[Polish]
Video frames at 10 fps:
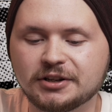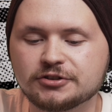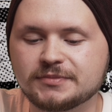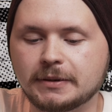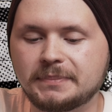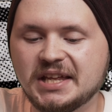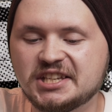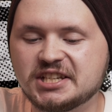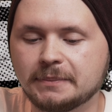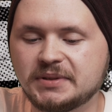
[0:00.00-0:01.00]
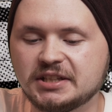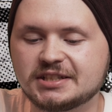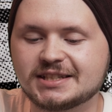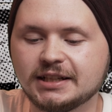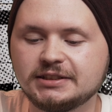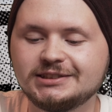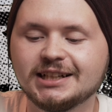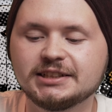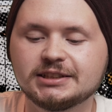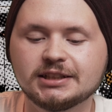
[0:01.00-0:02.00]
ma rozmiar 5 na 5 cali i
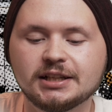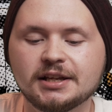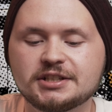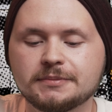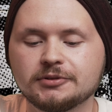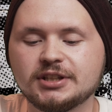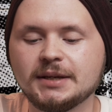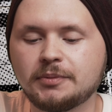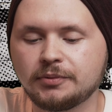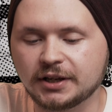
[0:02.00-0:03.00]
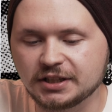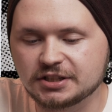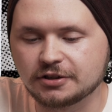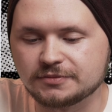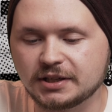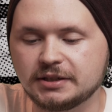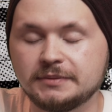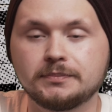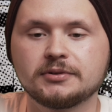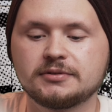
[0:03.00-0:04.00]
idealnie nadaje się pod najpopularniejsze rozmiary,
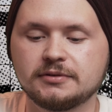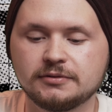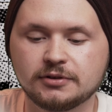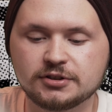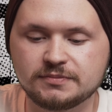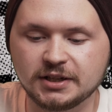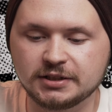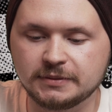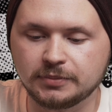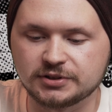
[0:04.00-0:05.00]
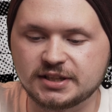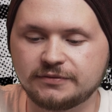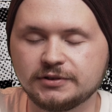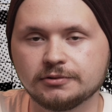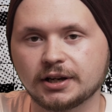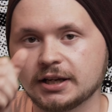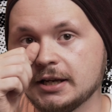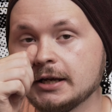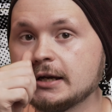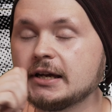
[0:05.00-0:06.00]
i po, e, rozmiary podstaw figurek.
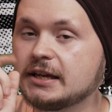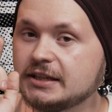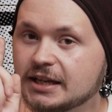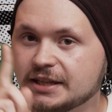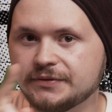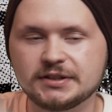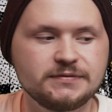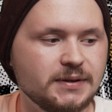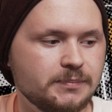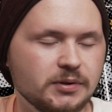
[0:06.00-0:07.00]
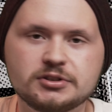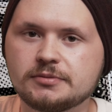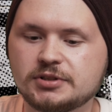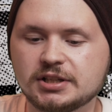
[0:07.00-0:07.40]
I ja nawet wiem pod co by